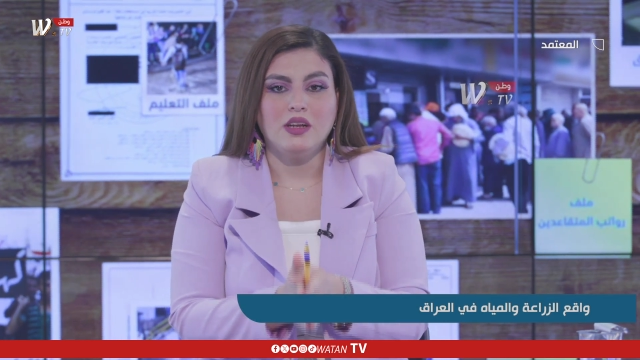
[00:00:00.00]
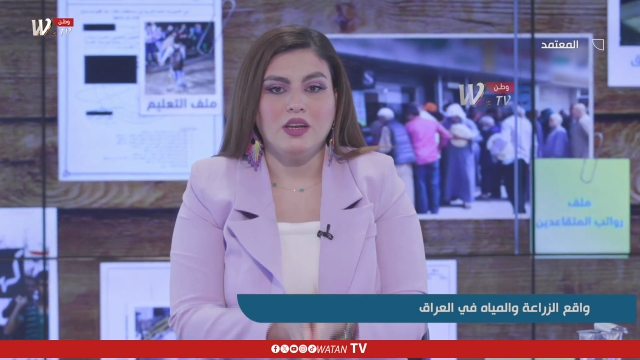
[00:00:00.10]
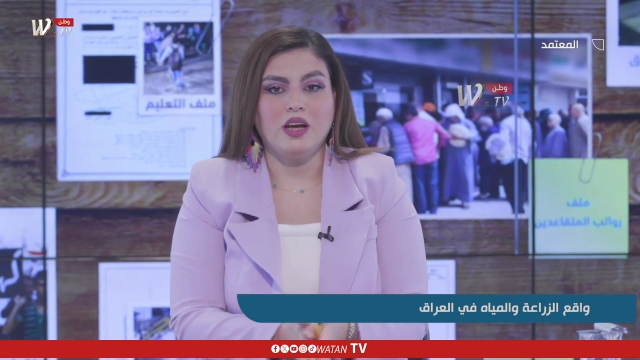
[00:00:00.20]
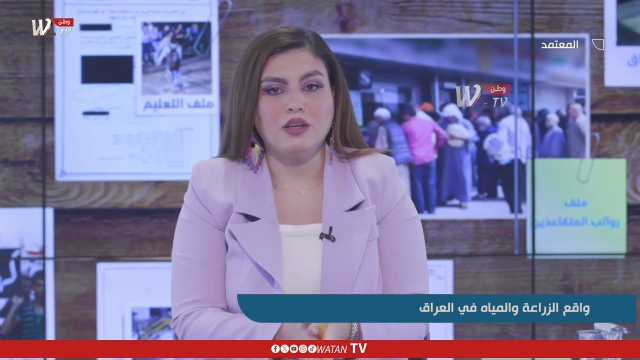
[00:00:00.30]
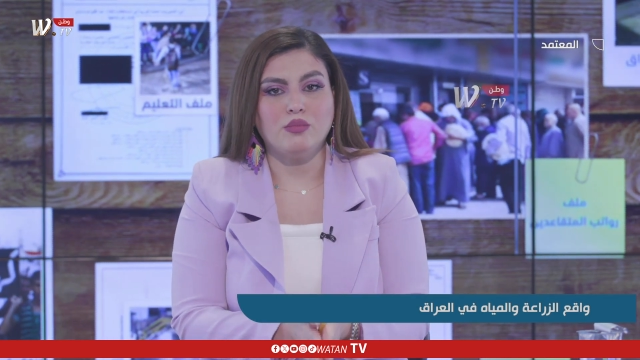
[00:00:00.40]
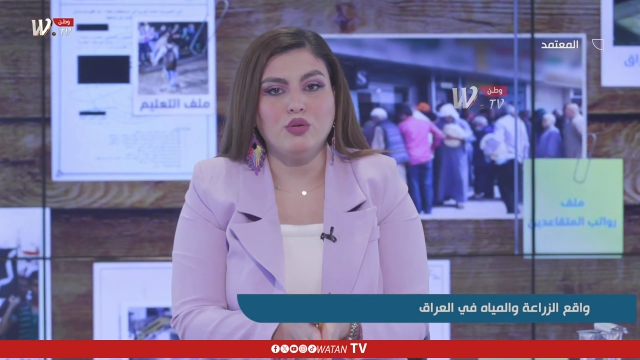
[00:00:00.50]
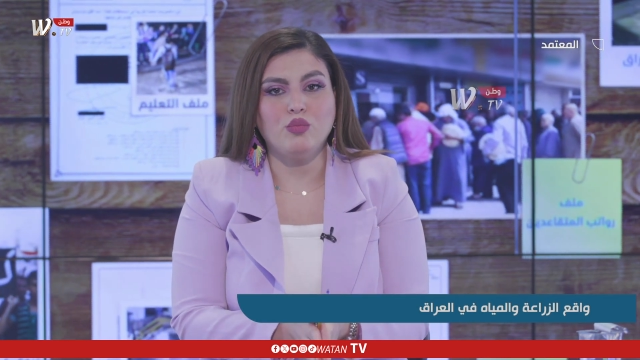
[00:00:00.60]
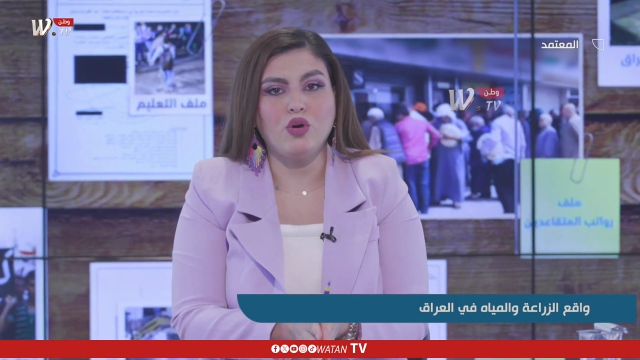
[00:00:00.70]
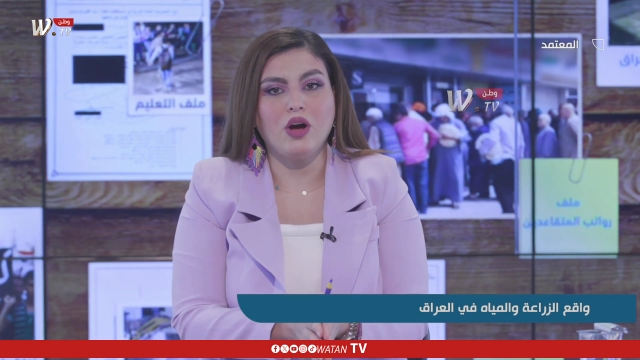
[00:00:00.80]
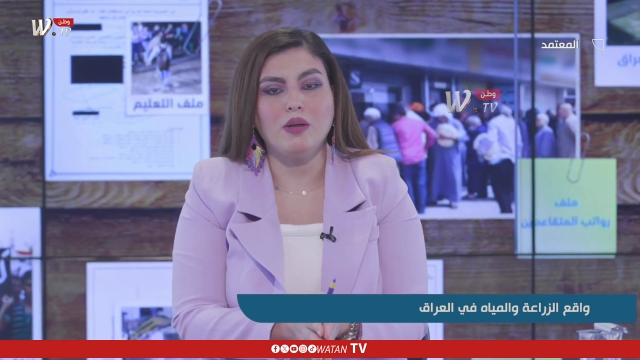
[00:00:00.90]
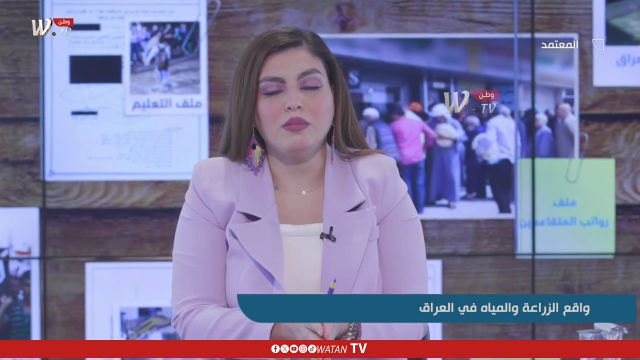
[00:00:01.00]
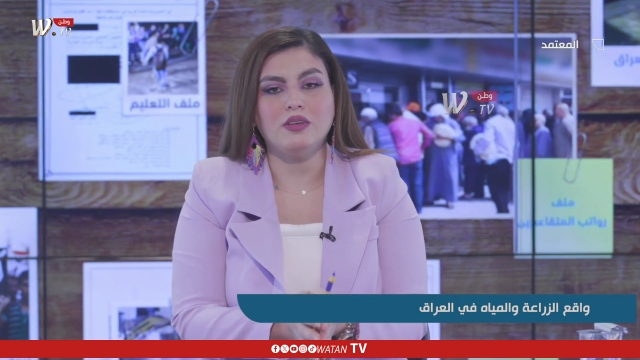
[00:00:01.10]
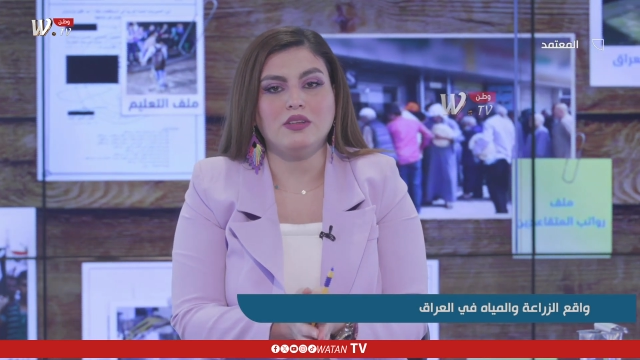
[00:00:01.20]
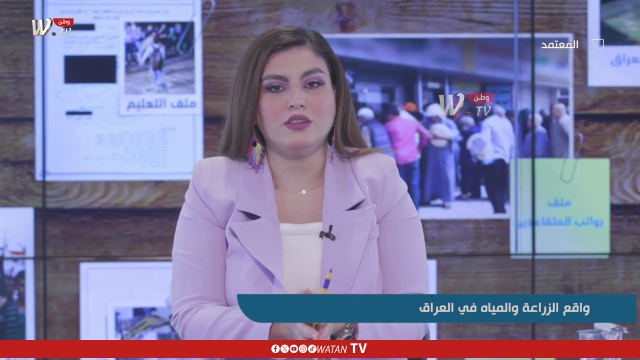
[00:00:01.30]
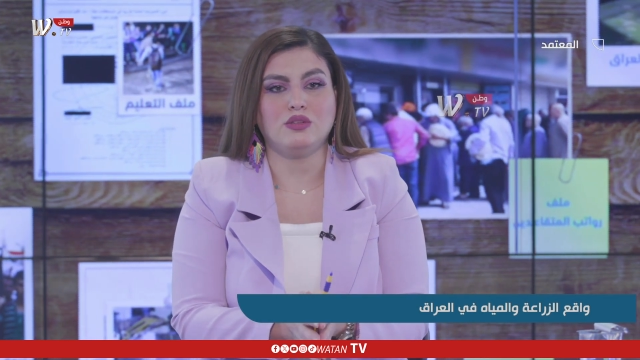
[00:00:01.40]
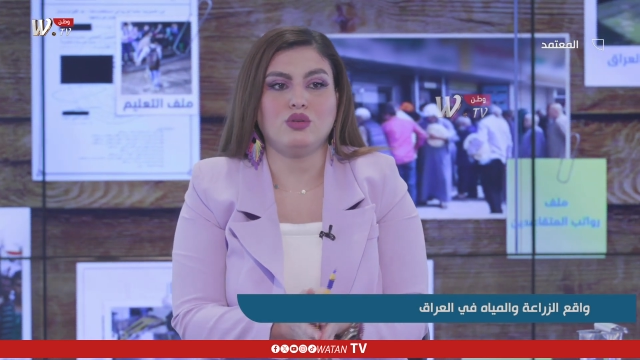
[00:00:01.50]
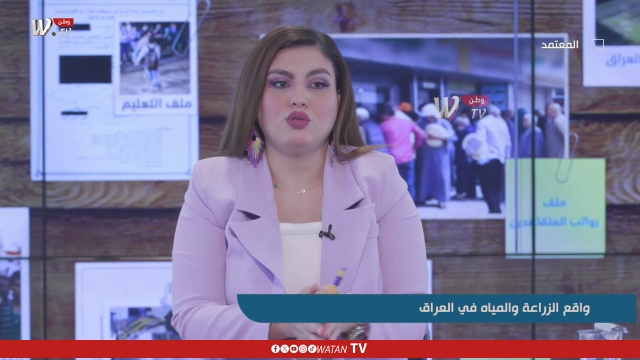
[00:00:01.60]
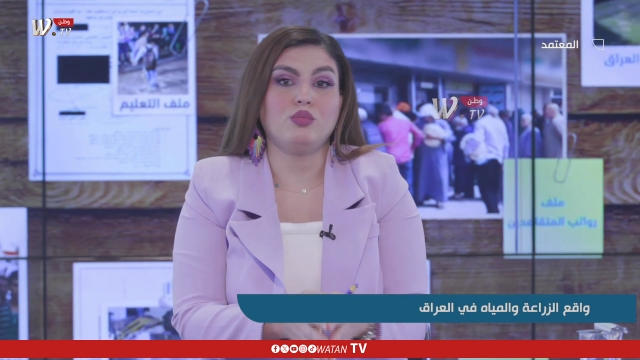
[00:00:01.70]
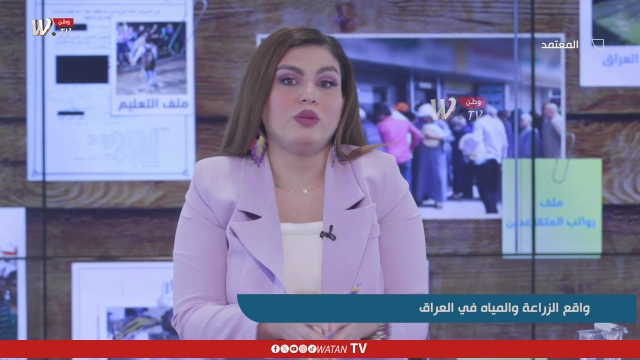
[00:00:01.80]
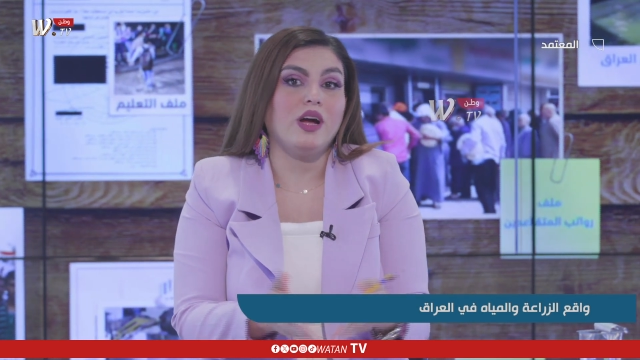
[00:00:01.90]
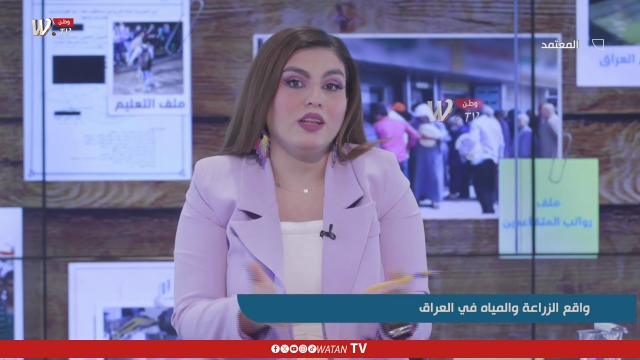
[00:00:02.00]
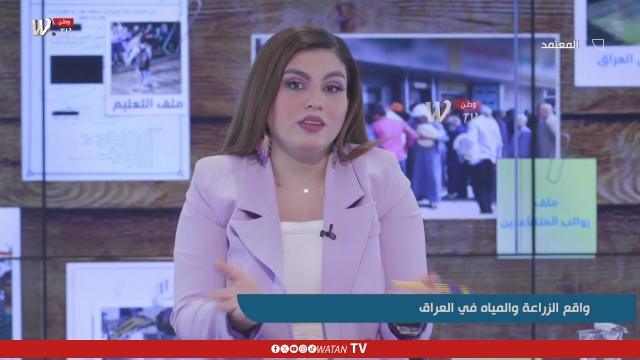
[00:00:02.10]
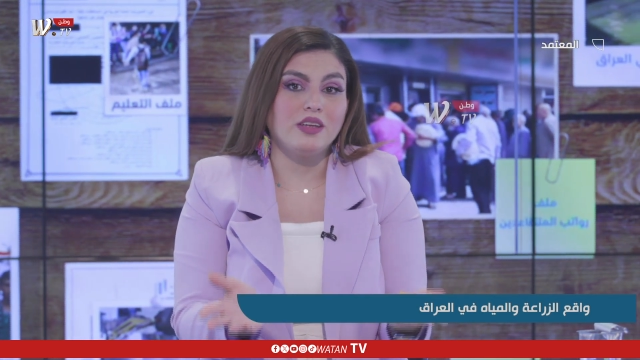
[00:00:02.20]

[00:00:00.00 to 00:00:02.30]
لكن بالمقابل تعتبر هذه